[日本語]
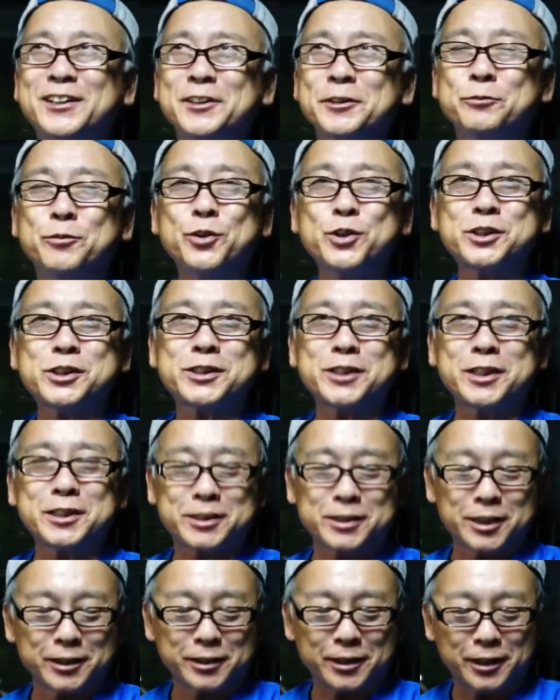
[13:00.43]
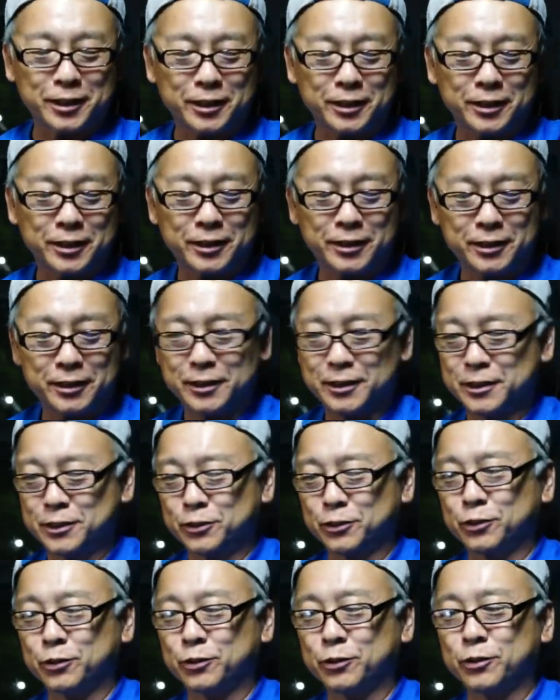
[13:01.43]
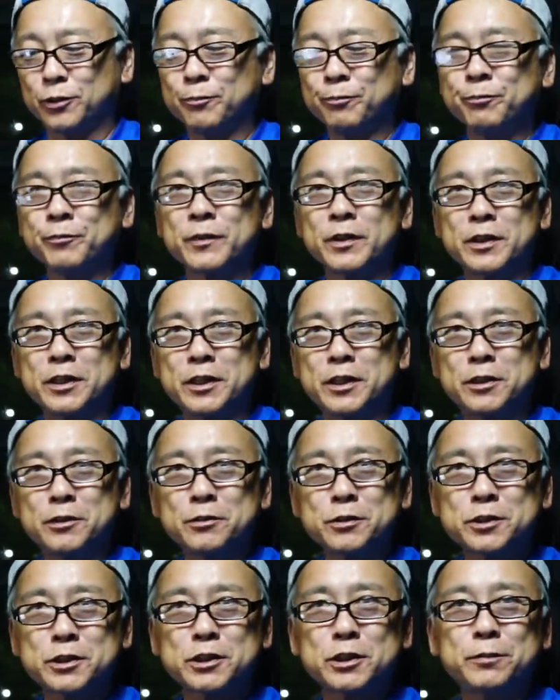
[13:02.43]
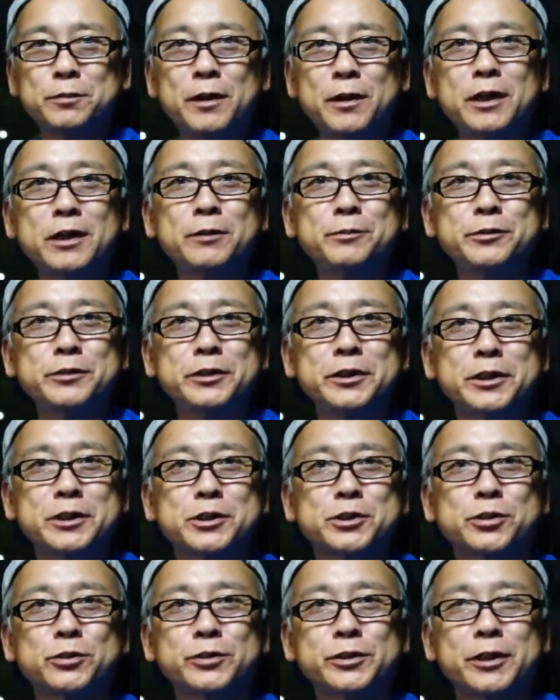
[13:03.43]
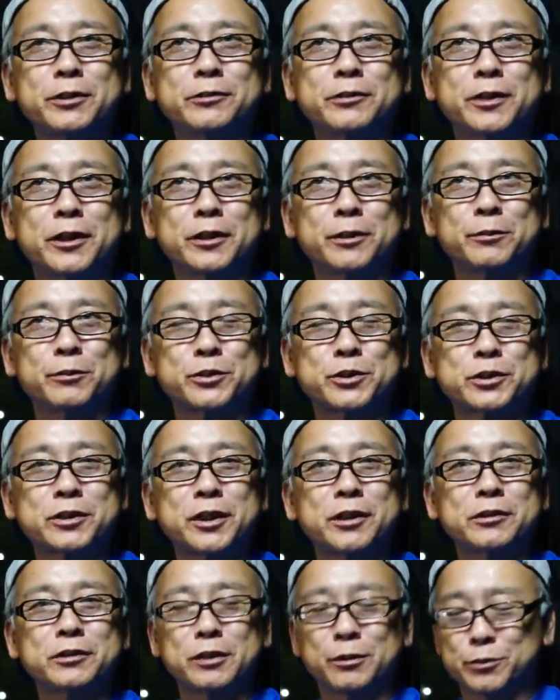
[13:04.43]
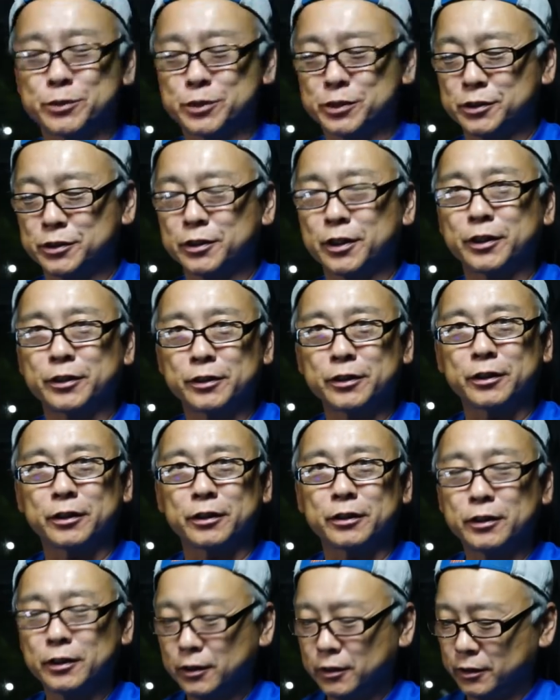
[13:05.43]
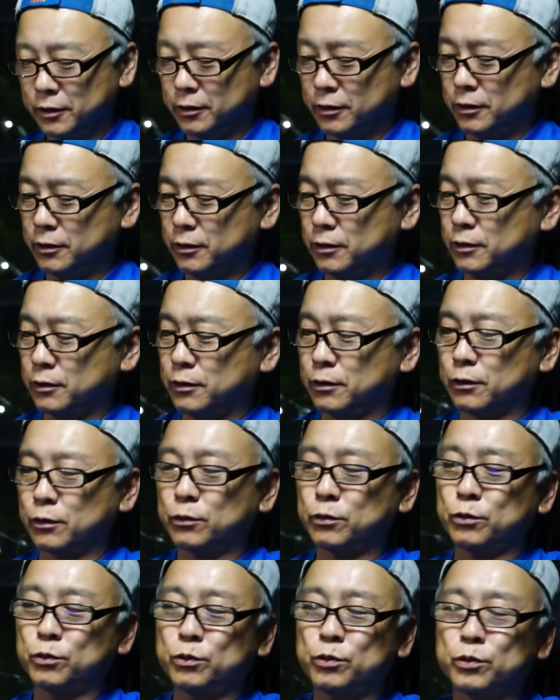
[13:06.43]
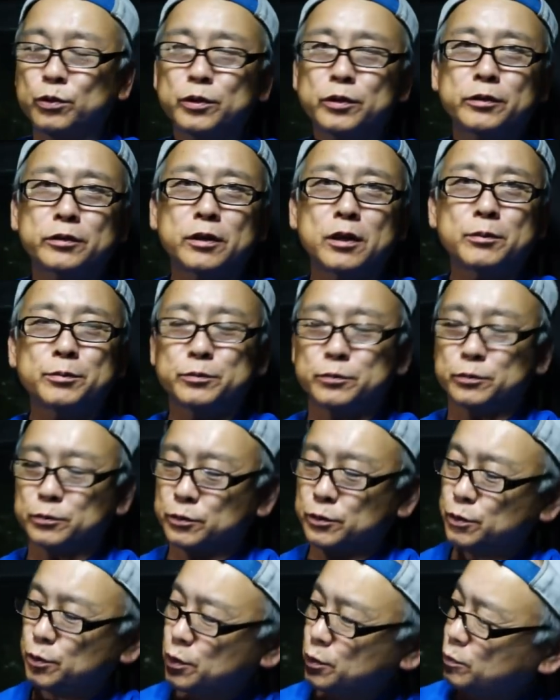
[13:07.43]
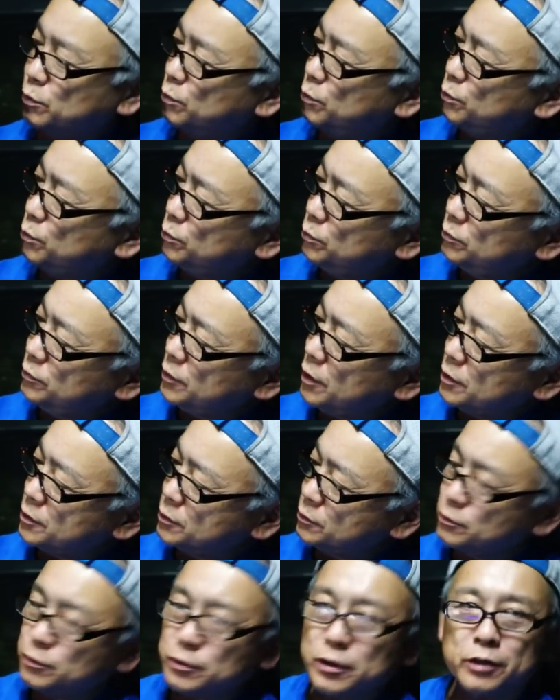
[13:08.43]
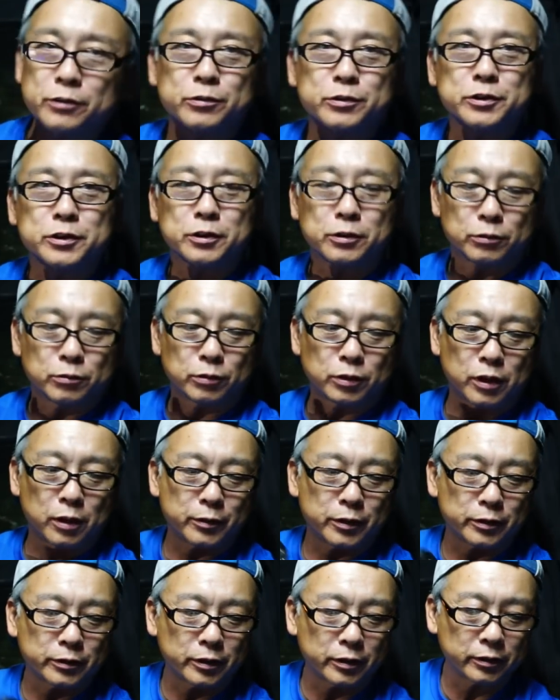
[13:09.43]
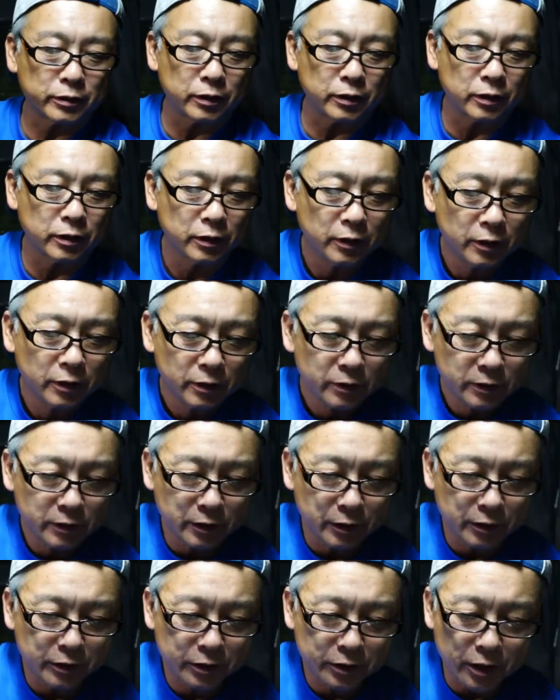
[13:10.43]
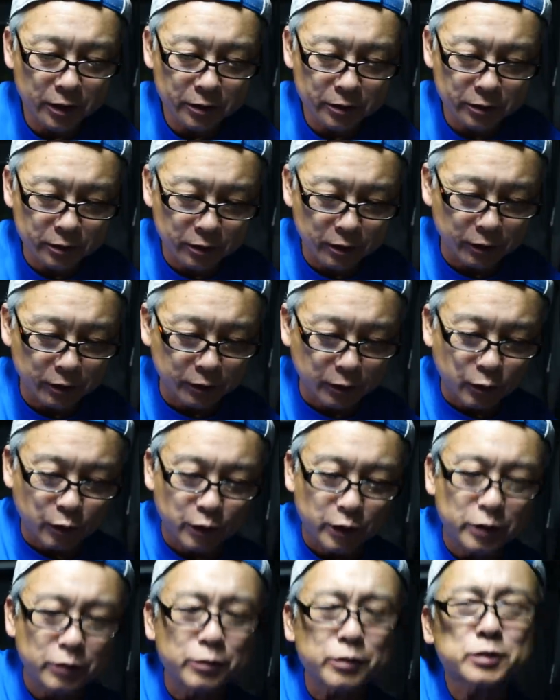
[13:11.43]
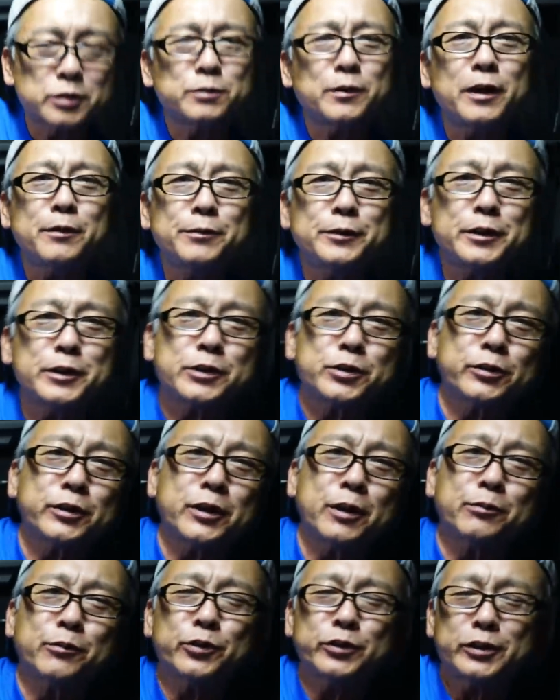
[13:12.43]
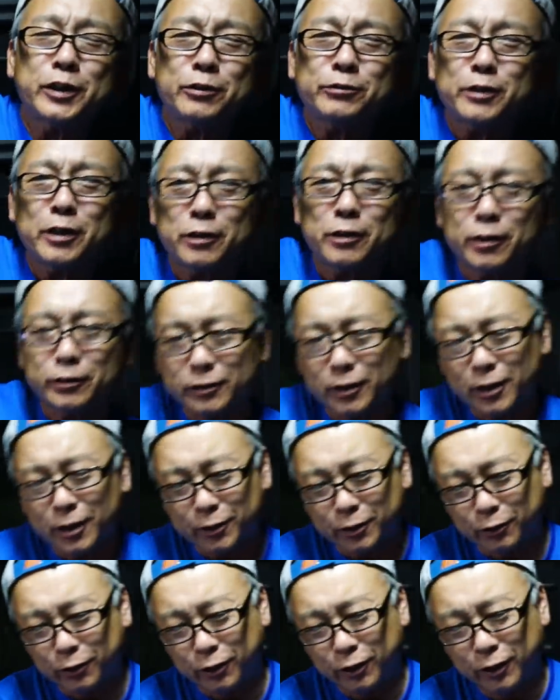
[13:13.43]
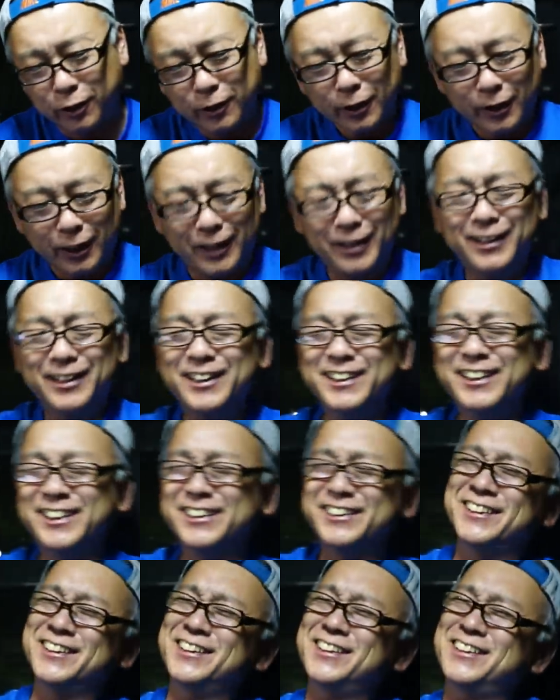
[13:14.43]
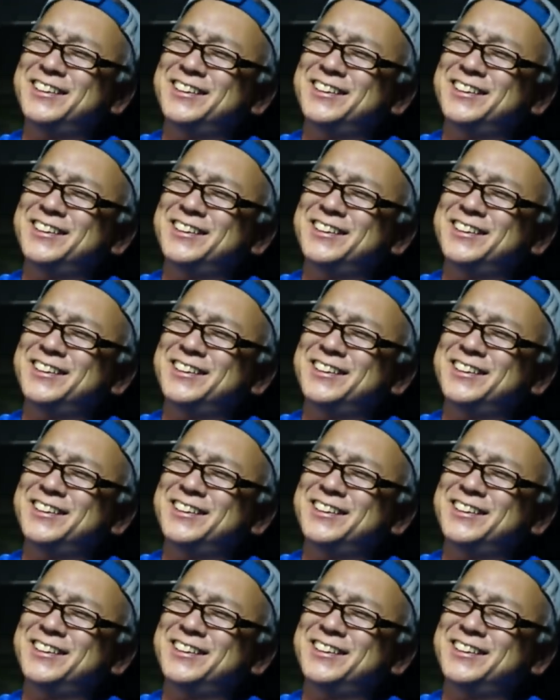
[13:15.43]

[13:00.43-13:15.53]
もしかしたらね、えー、っと、EOS5D 初代ぐらいでも使えるかもしんないね。えー、これ多分それと同じぐらいの時期のカメラなんで、えー、チャンスがあって、これ EOS5D 初代持ってくれよかったな、今日。あ